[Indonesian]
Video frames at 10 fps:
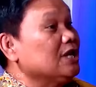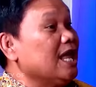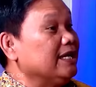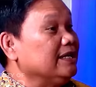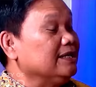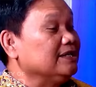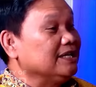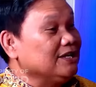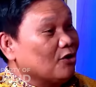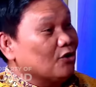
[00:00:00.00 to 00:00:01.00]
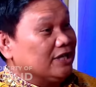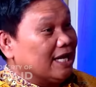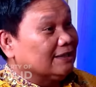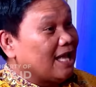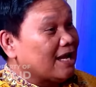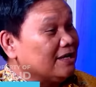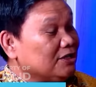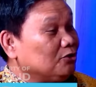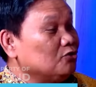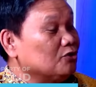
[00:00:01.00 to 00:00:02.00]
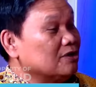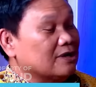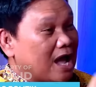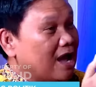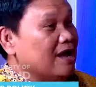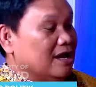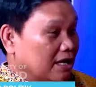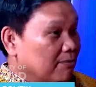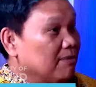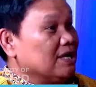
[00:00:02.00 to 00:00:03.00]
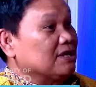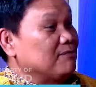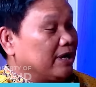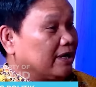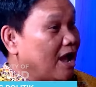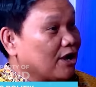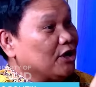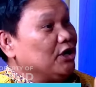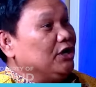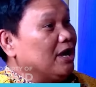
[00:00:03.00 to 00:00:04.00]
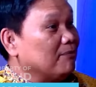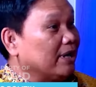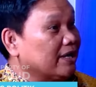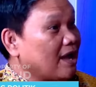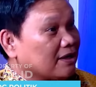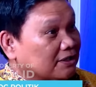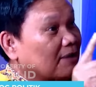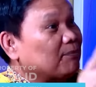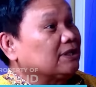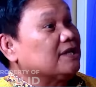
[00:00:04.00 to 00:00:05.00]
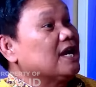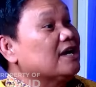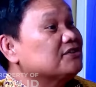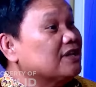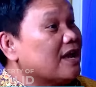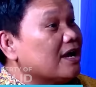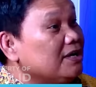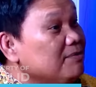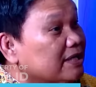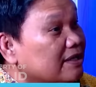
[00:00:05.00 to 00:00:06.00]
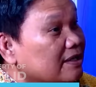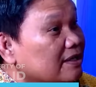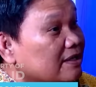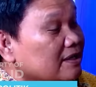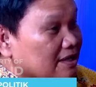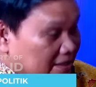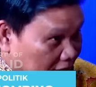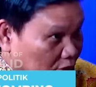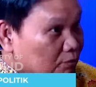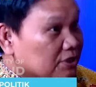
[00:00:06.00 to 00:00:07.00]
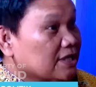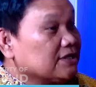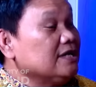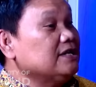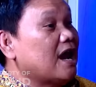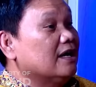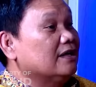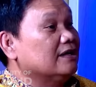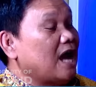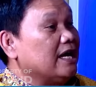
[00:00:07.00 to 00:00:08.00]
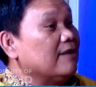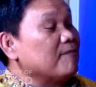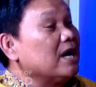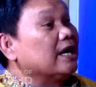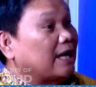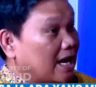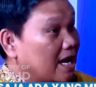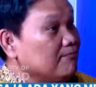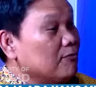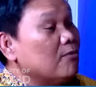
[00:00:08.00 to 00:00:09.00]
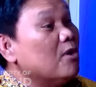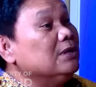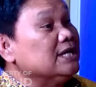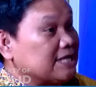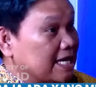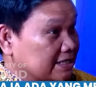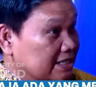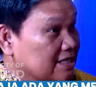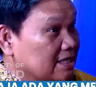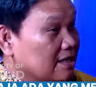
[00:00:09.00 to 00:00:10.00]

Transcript: lain. Jadi -hmm. kalau dikatakan itu uh, kebebasan mereka, kehendak mereka, kita pertanyakan secara akademik. Itu bisa saja ada menggerakkan, memobilisasi